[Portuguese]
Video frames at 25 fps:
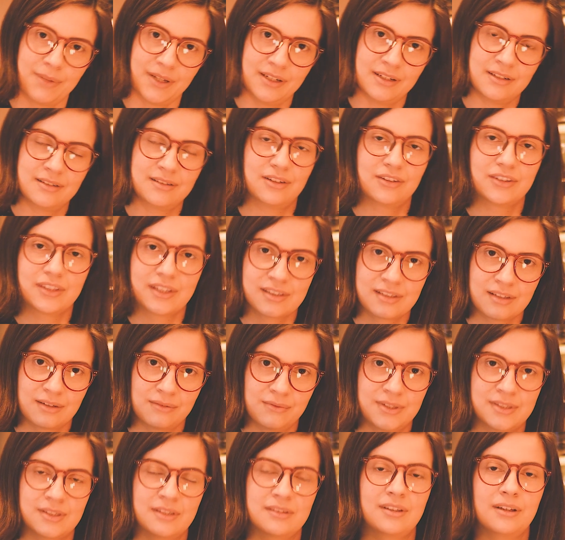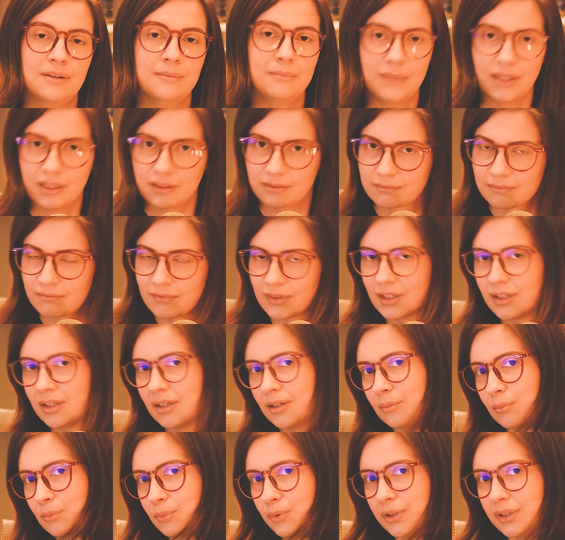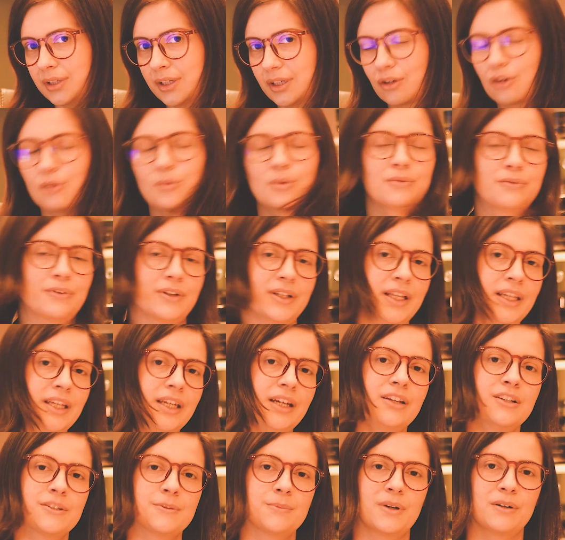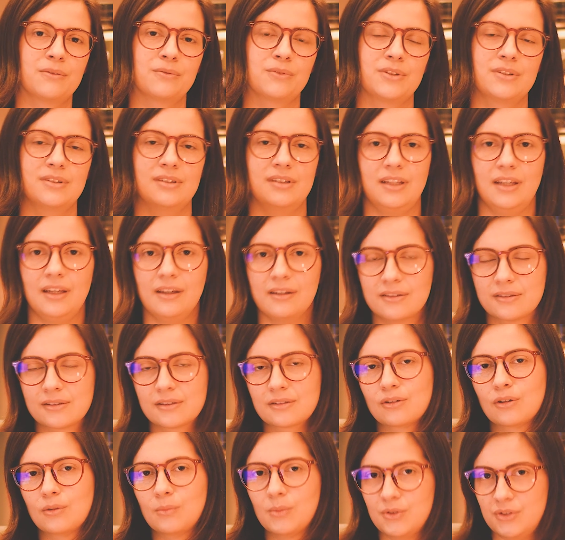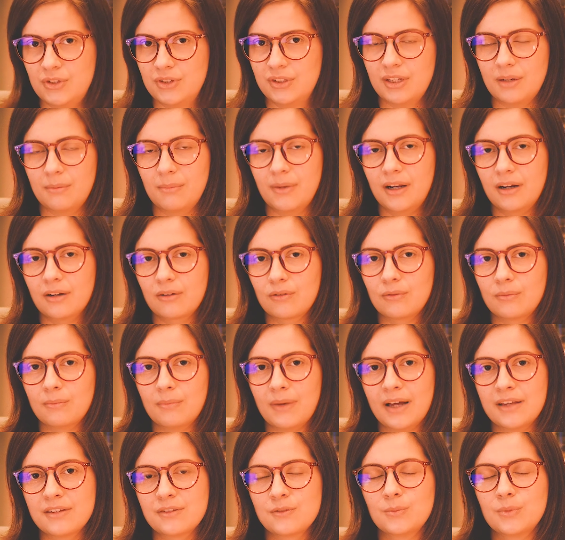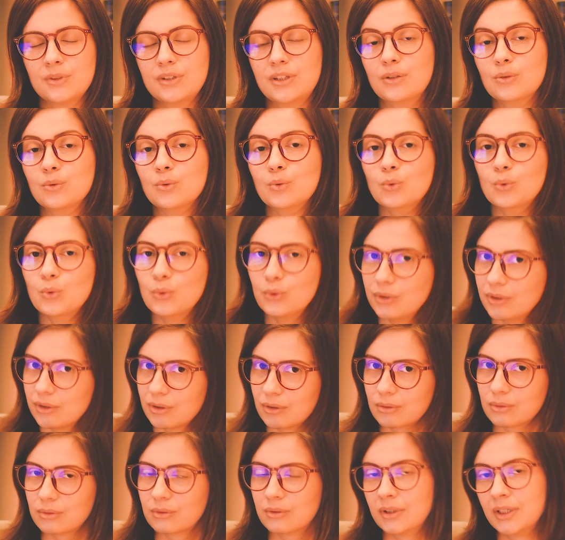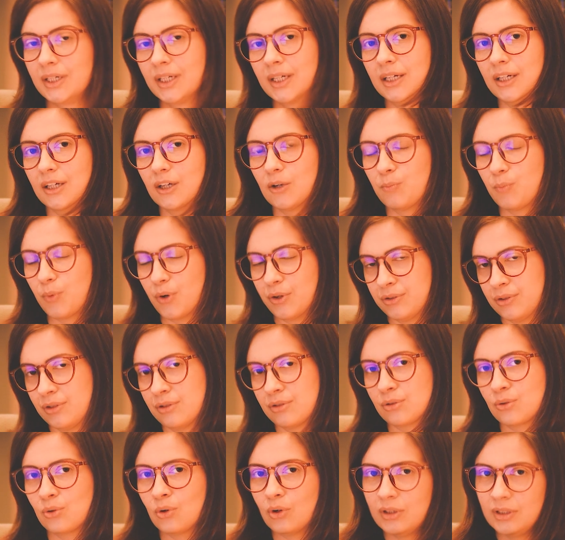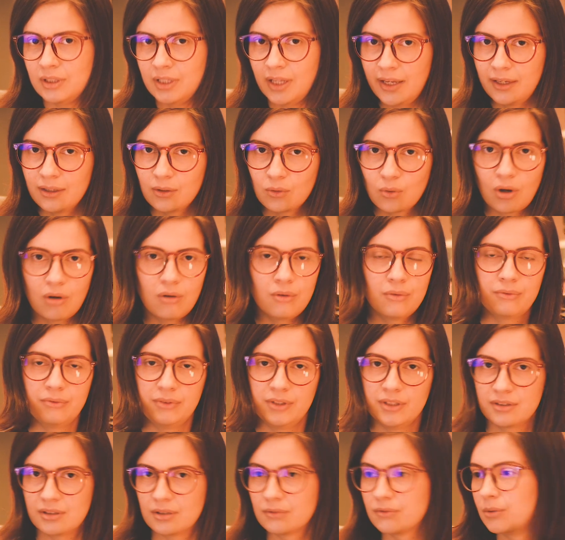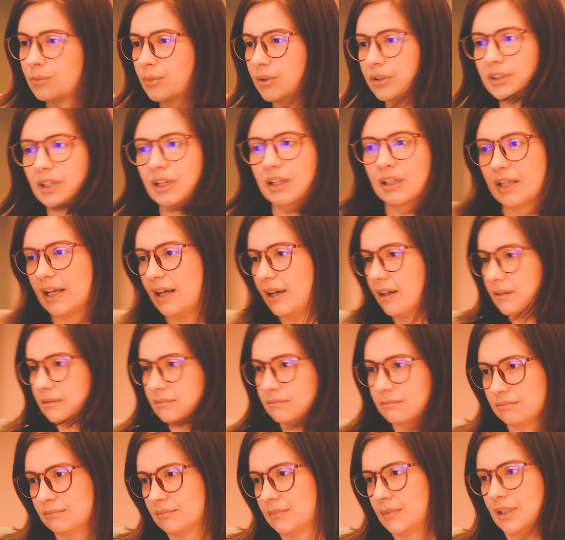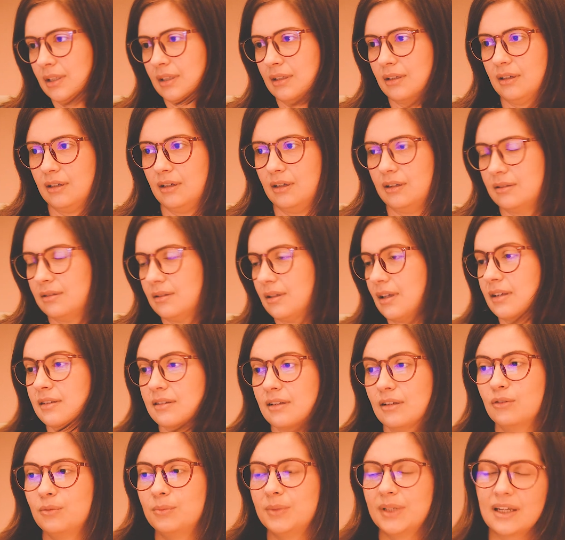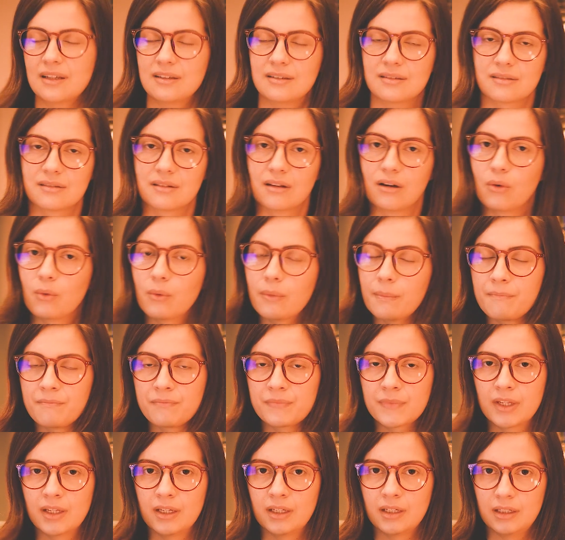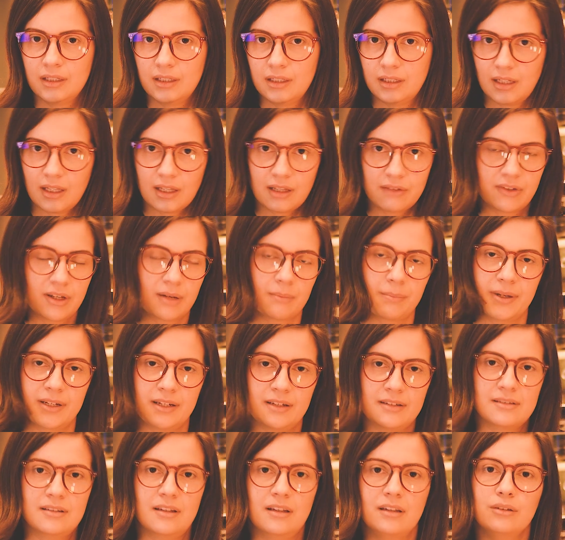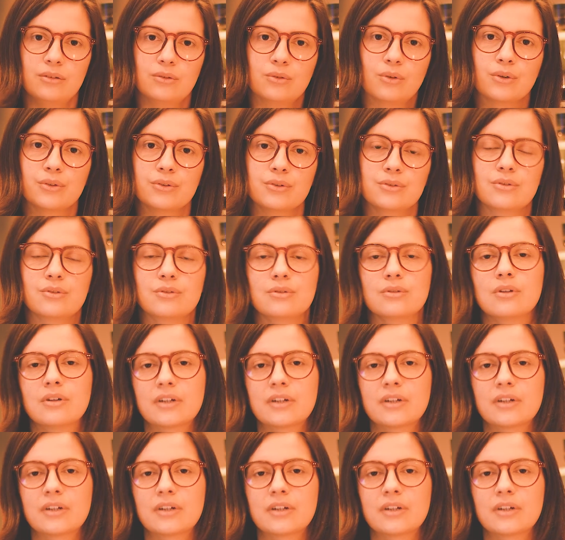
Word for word: apareceu nessa vista também. Porque, como eu falei antes para vocês, como a gente trabalha com base no modelo único, eu posso escolher em qual vista eu vou modelar essa iluminação e ela vai aparecer em todos os